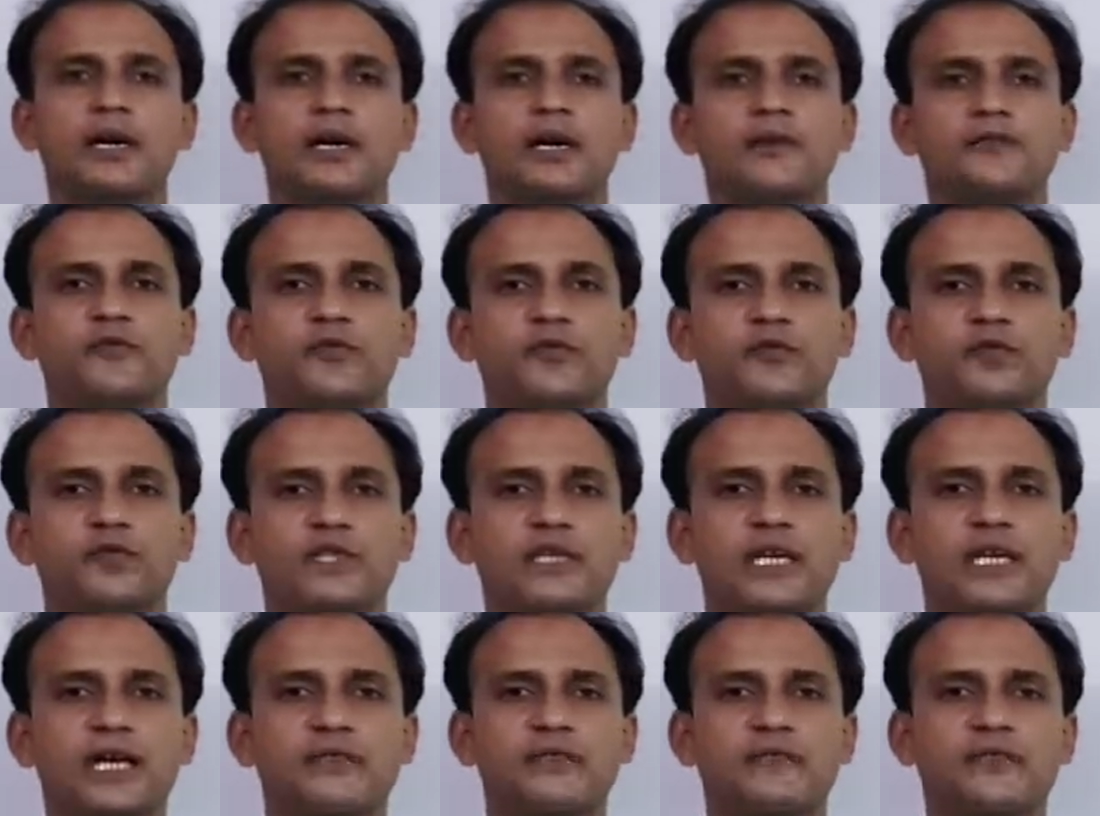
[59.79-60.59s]
फ्यूचर
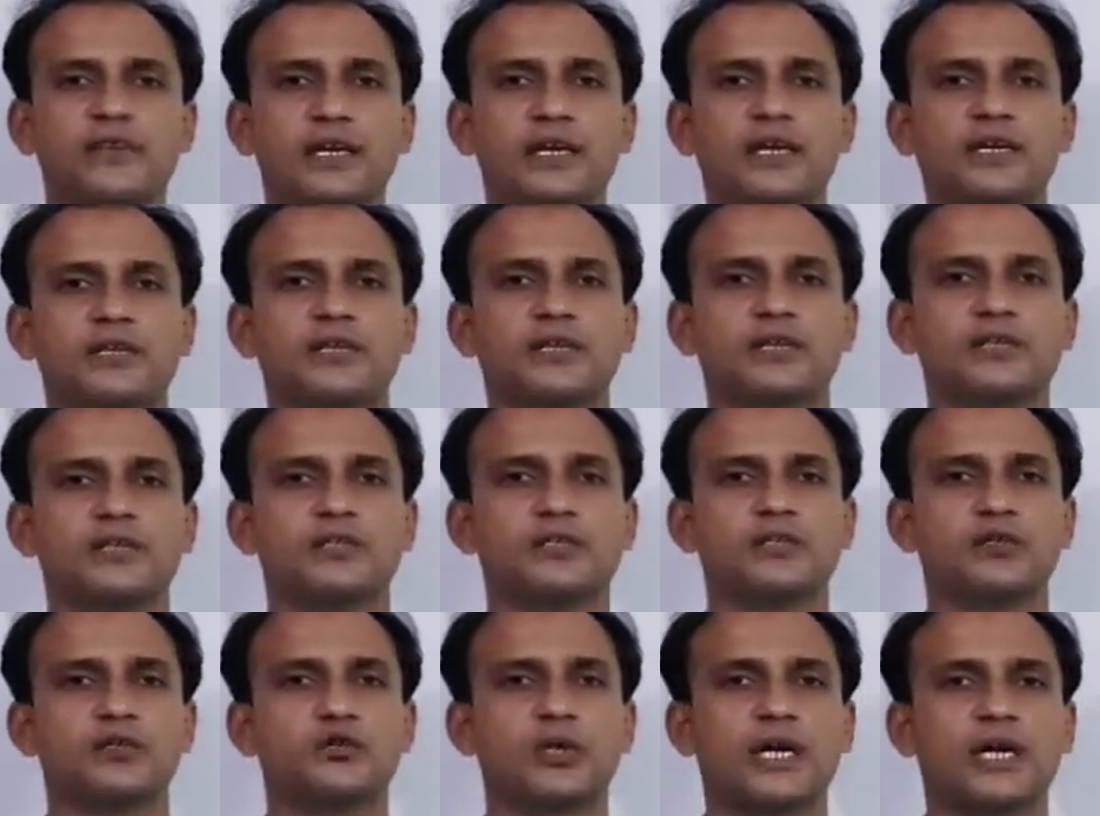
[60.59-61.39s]
इंडेफिनेट
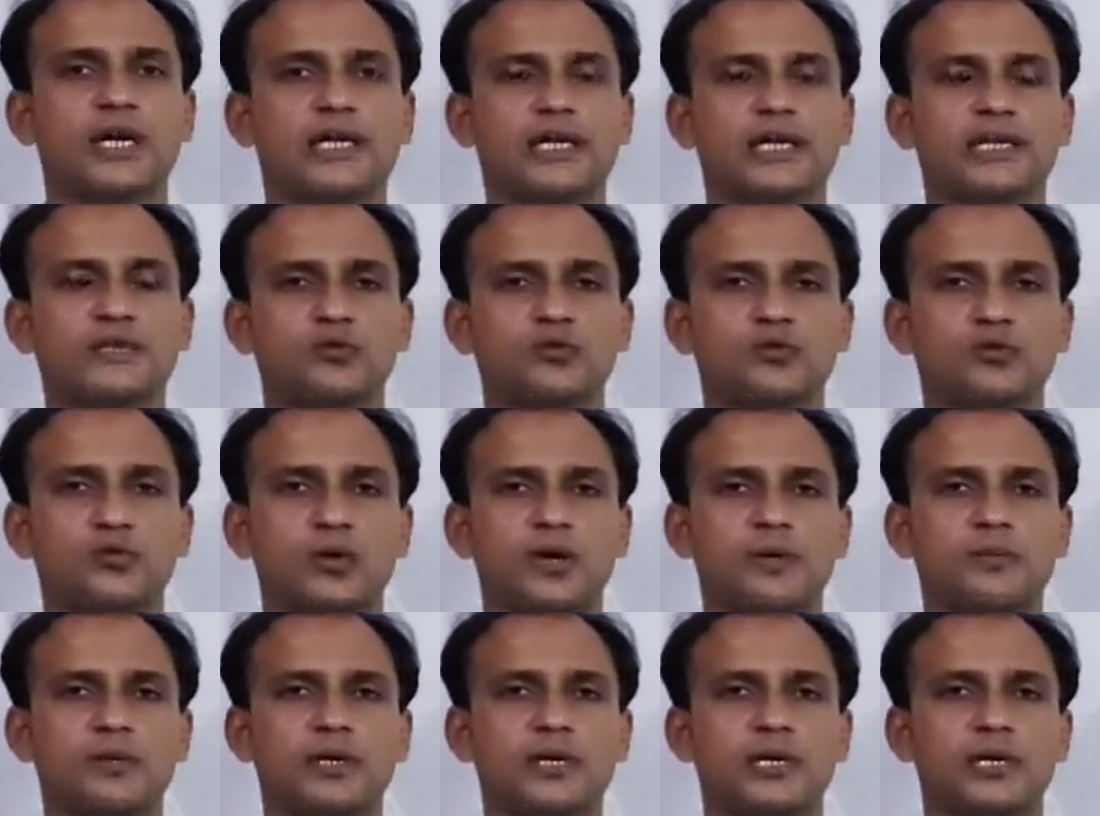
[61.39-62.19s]
जो है टेंस उसको
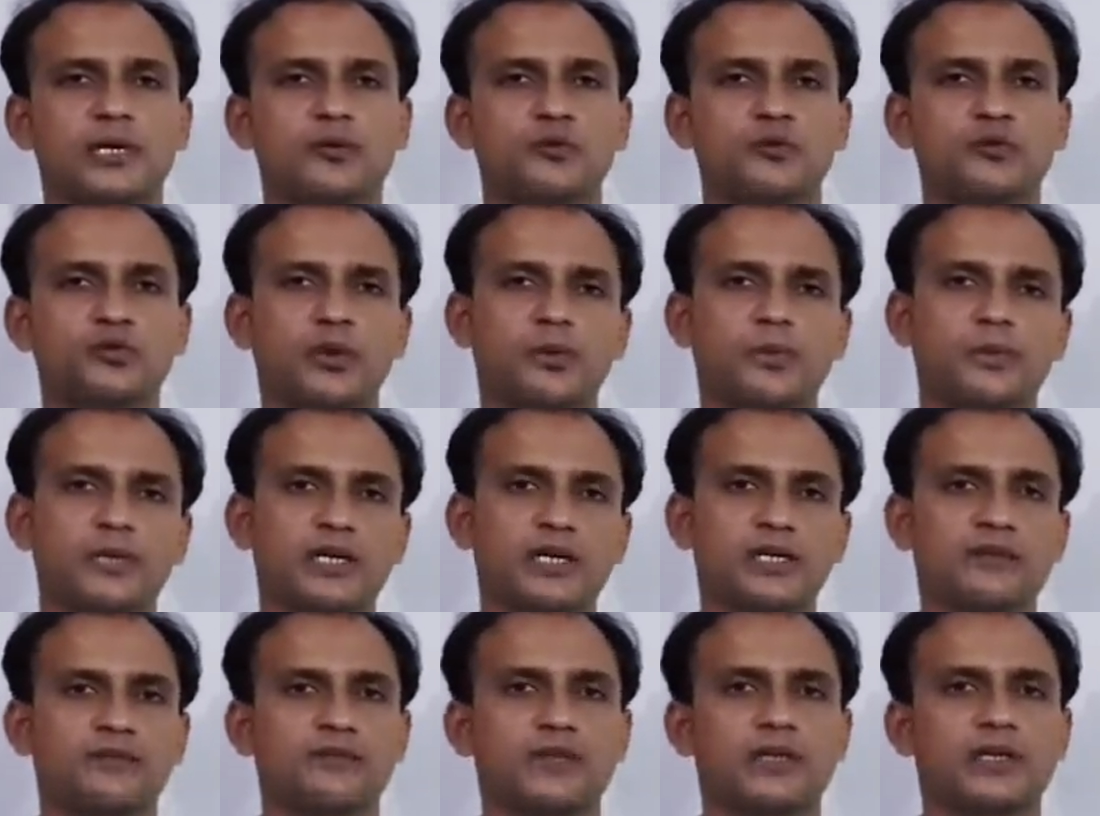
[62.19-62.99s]
हम कर रहे हैं उसको हमने
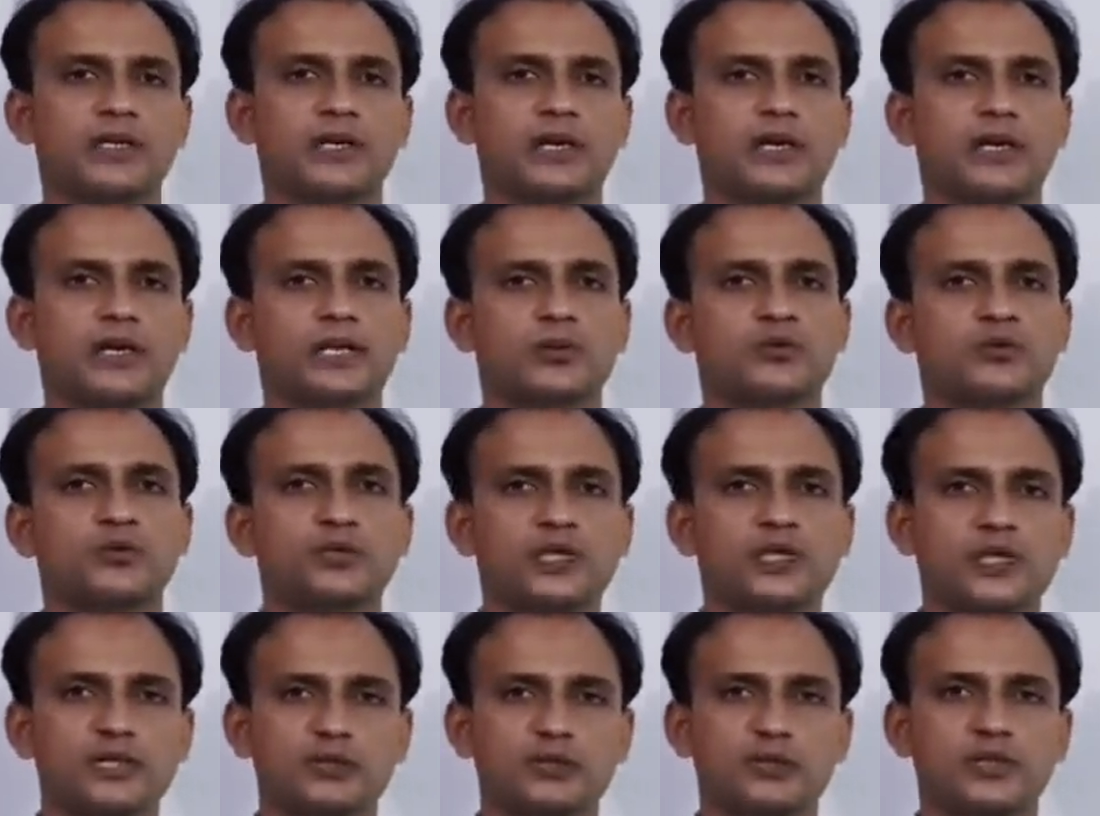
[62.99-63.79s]
कन्वर्ट करना है तो
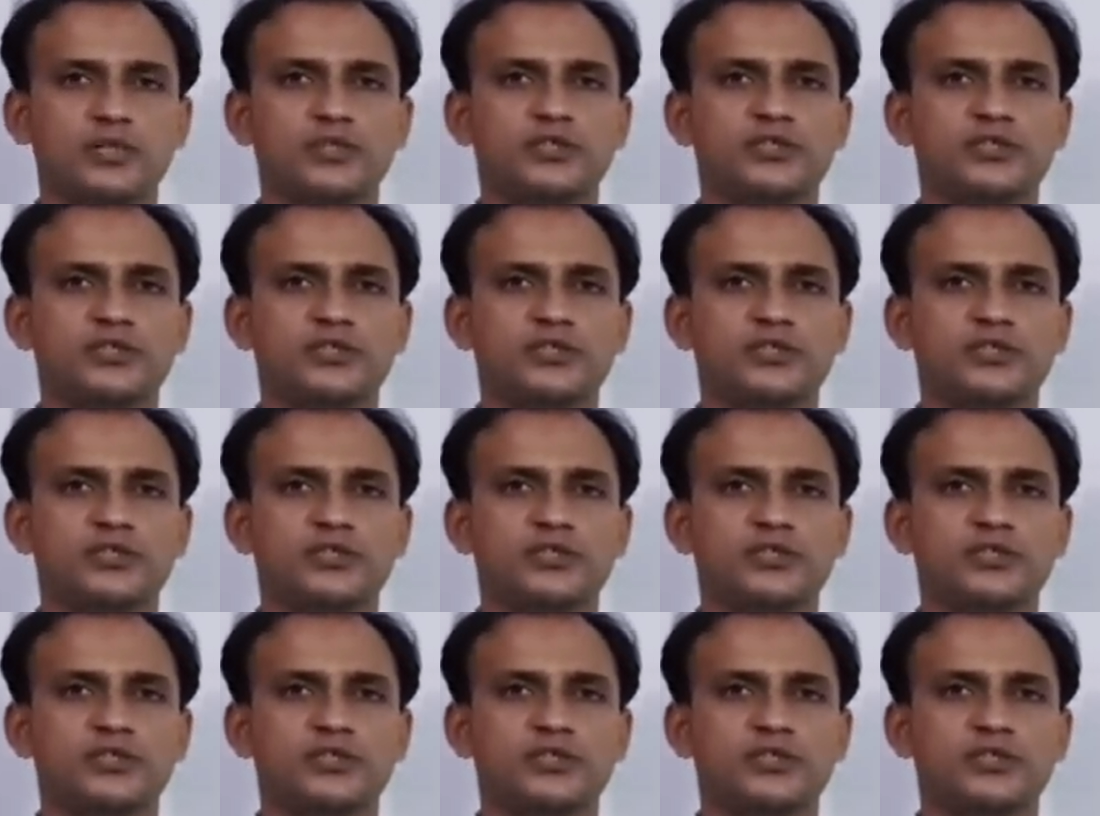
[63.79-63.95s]
उसका स्टूडेंट